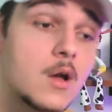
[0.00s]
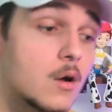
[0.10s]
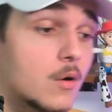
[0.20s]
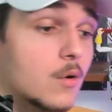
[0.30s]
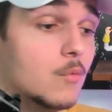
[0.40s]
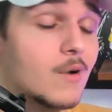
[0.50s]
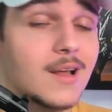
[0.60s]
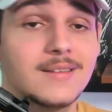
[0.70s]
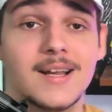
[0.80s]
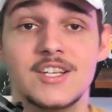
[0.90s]
euh,
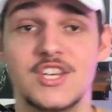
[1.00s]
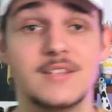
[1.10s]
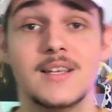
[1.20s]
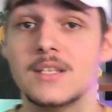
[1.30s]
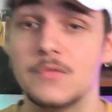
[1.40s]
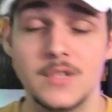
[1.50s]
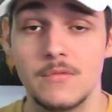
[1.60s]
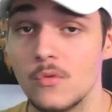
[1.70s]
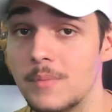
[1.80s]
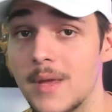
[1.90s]
voilà, t'as la JSA qu'il faut
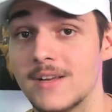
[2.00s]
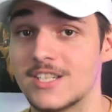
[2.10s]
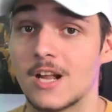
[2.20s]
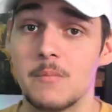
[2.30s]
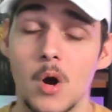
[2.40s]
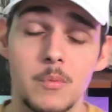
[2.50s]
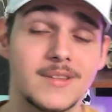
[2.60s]
développer avec chaque membre,